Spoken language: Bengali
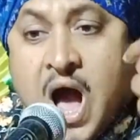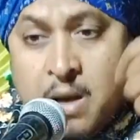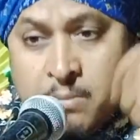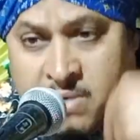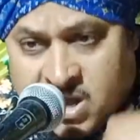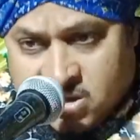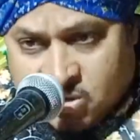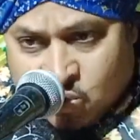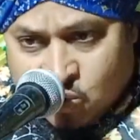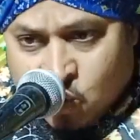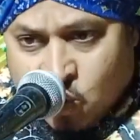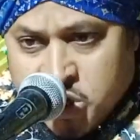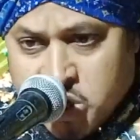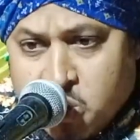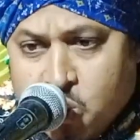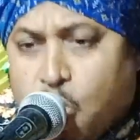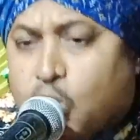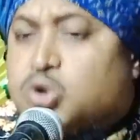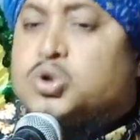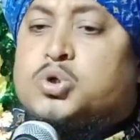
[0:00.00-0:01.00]
আমার
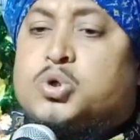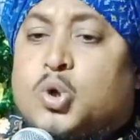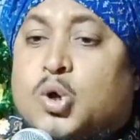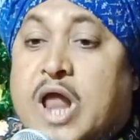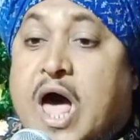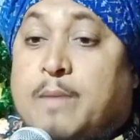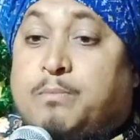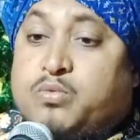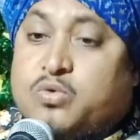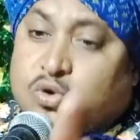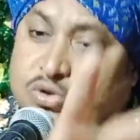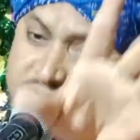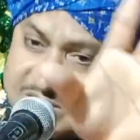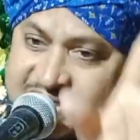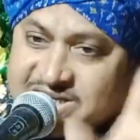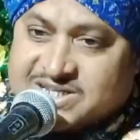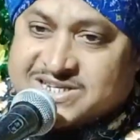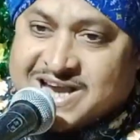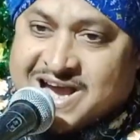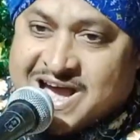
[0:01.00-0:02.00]
নৈকট্য লাভ
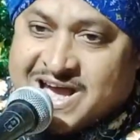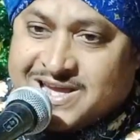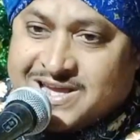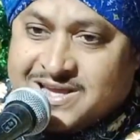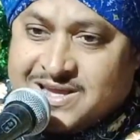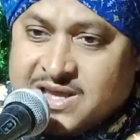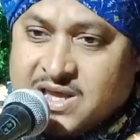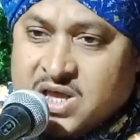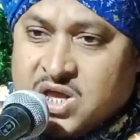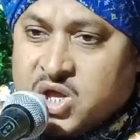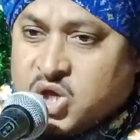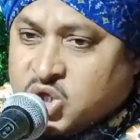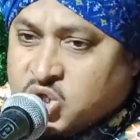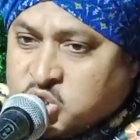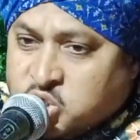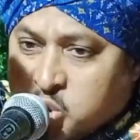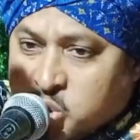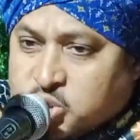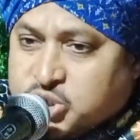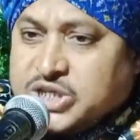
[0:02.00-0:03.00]
করতে চায়
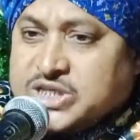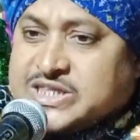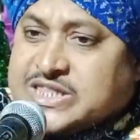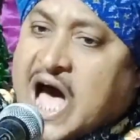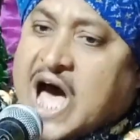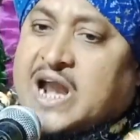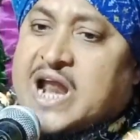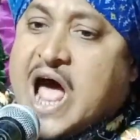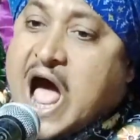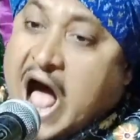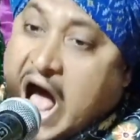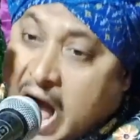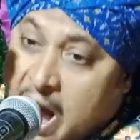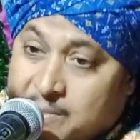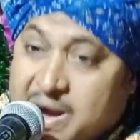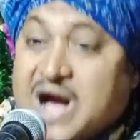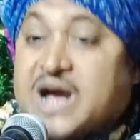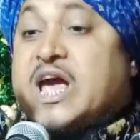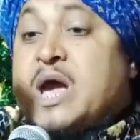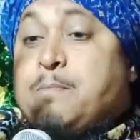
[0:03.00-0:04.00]
যদি তারা
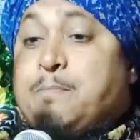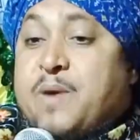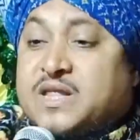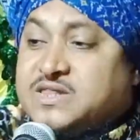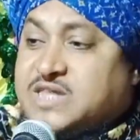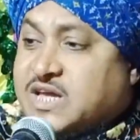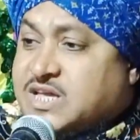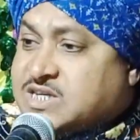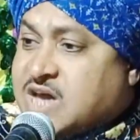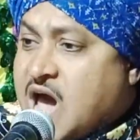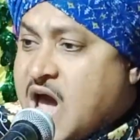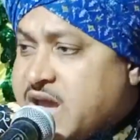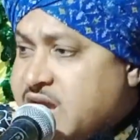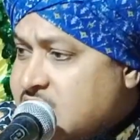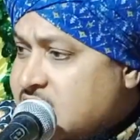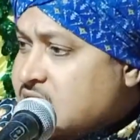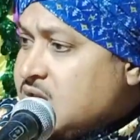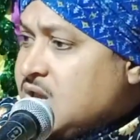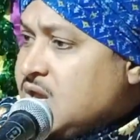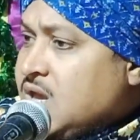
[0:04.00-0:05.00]
আমাকে পেতে
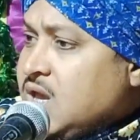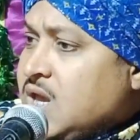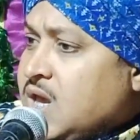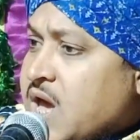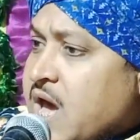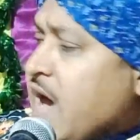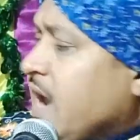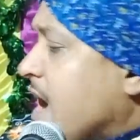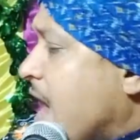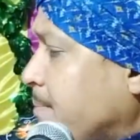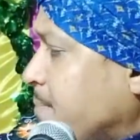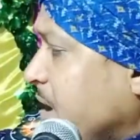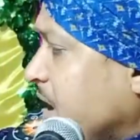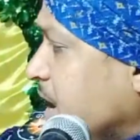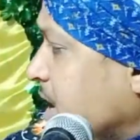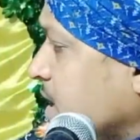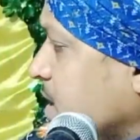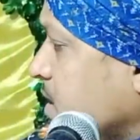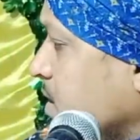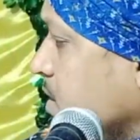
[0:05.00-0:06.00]
চায় এ
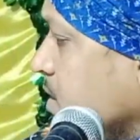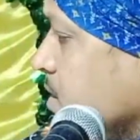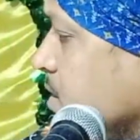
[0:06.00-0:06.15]
নাবি